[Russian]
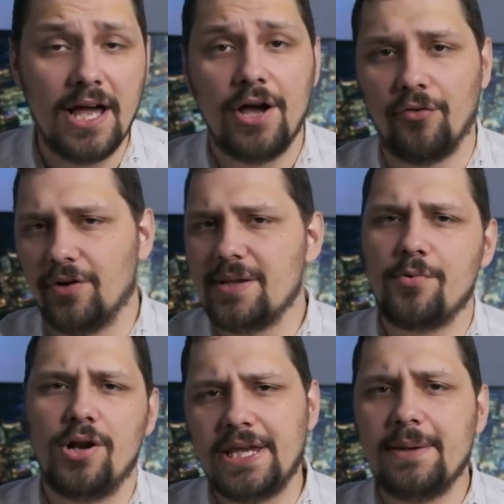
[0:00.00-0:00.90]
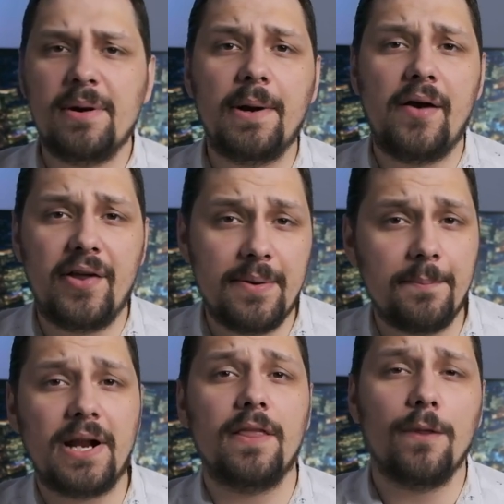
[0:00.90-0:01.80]
В этом ролике мы поговорим
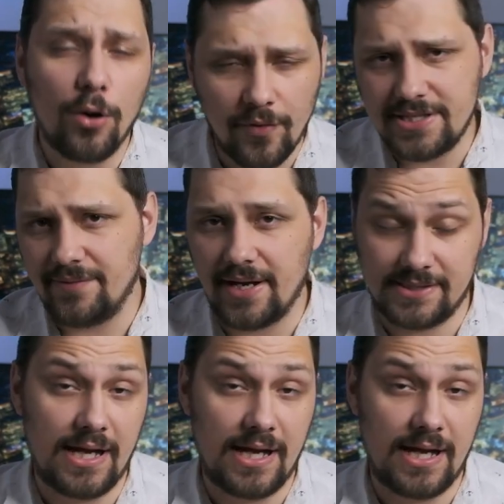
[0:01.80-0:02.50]
про новый девайс